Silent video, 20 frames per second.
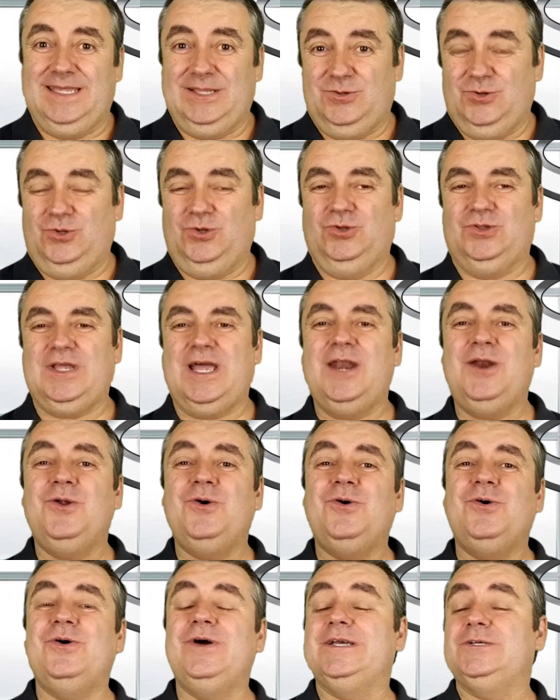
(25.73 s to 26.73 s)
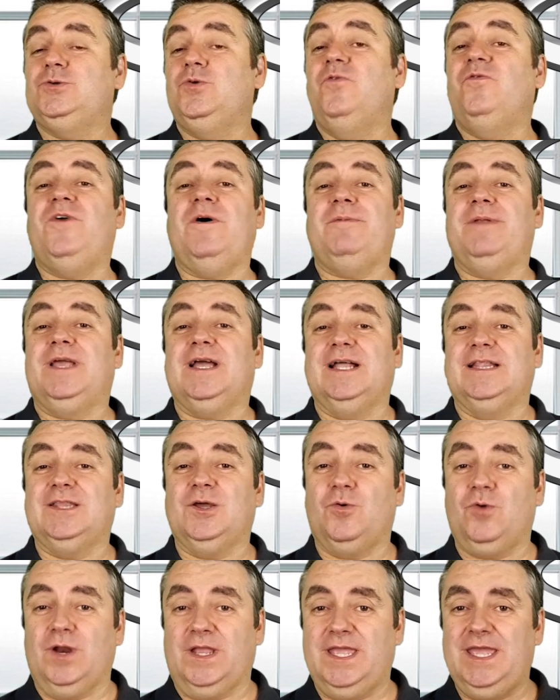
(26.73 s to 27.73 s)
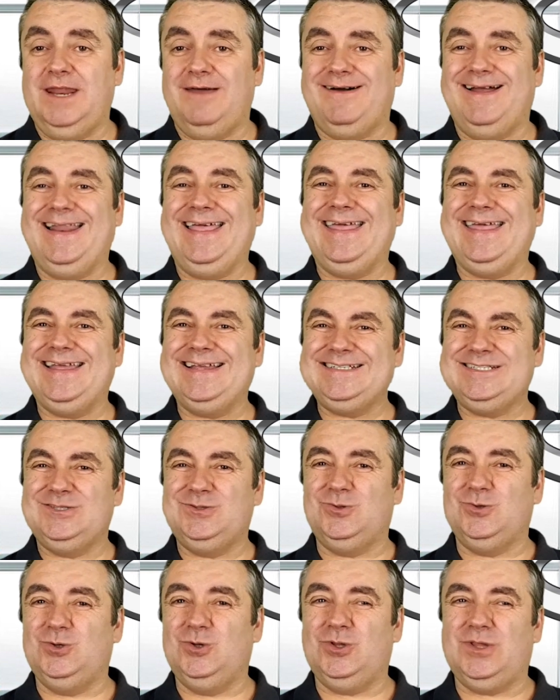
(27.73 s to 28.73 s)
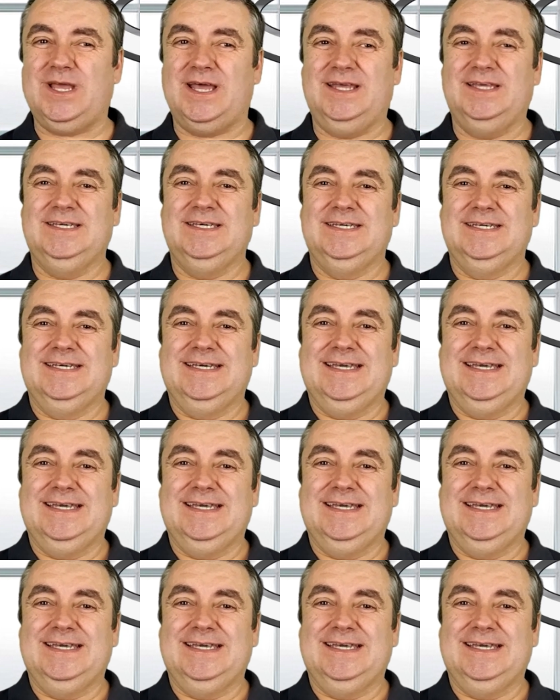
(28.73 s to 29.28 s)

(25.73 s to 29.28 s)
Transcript: Y Toyota no es un fabricante cualquiera, ¿vale? Es Toyota